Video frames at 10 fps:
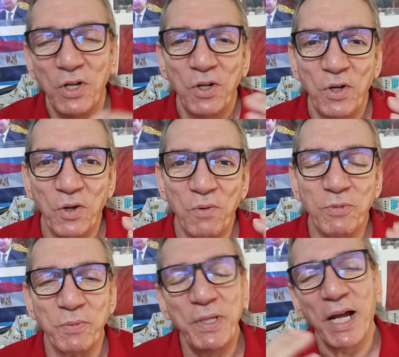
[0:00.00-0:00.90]
ل
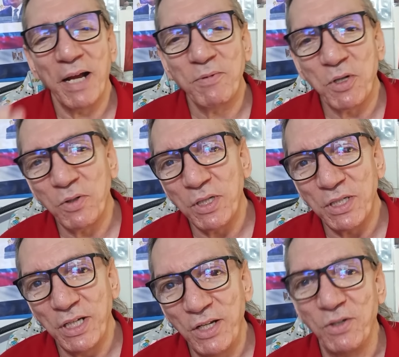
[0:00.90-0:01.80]

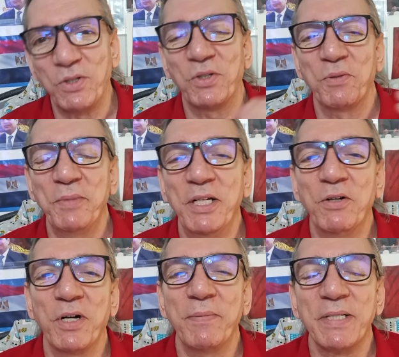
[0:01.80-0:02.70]
595 ل
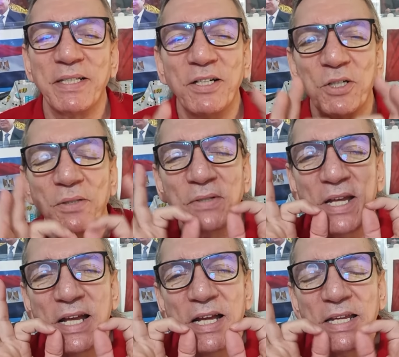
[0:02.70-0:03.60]
615
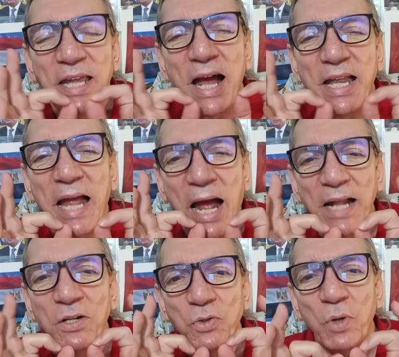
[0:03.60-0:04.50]
يعني
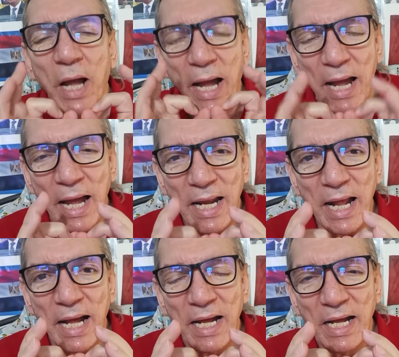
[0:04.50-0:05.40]
عنده
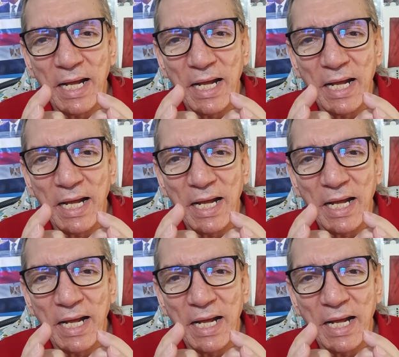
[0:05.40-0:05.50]
حاله